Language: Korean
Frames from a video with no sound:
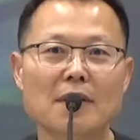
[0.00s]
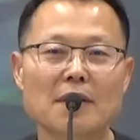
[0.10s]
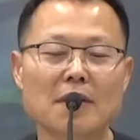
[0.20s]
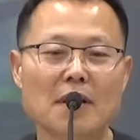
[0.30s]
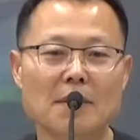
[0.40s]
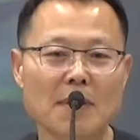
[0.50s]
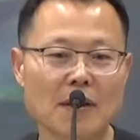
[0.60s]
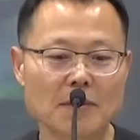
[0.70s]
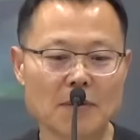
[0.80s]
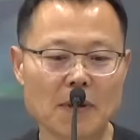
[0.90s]
예, 자기
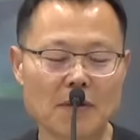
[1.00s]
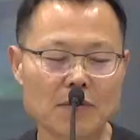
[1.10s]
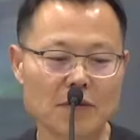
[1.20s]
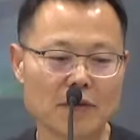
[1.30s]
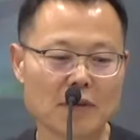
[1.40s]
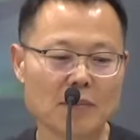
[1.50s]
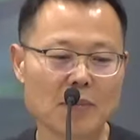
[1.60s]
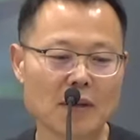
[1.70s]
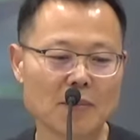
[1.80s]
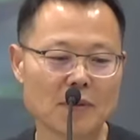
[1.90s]
마음을 바꿀 수 있는
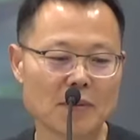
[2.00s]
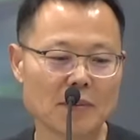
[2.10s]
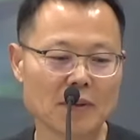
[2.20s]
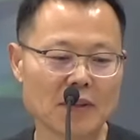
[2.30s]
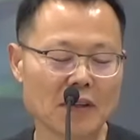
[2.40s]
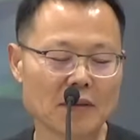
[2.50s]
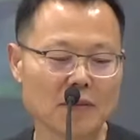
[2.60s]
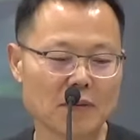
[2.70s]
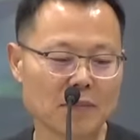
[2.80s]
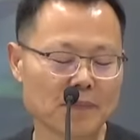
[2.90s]
방법이 뭐냐고.